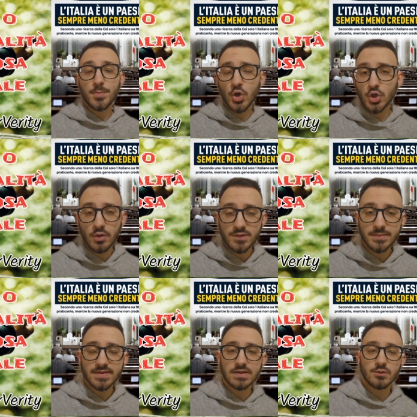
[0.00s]
Poi
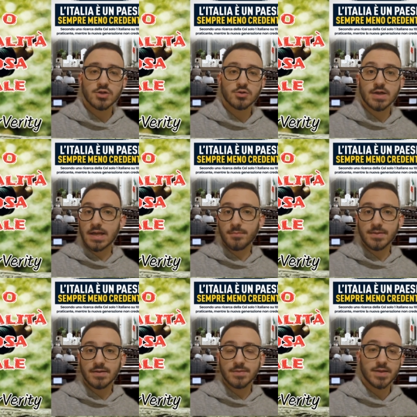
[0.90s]
ovviamente questo
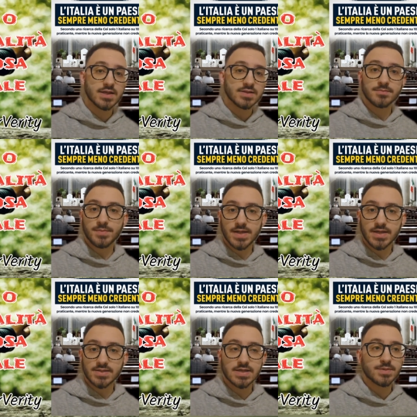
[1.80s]
cambia di paese in
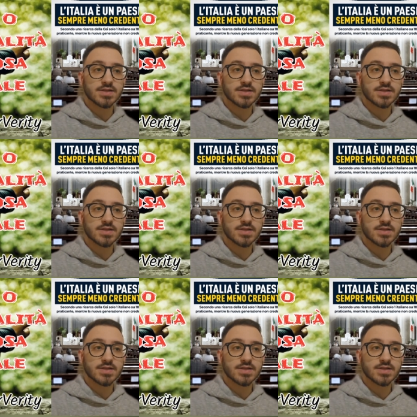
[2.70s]
paese,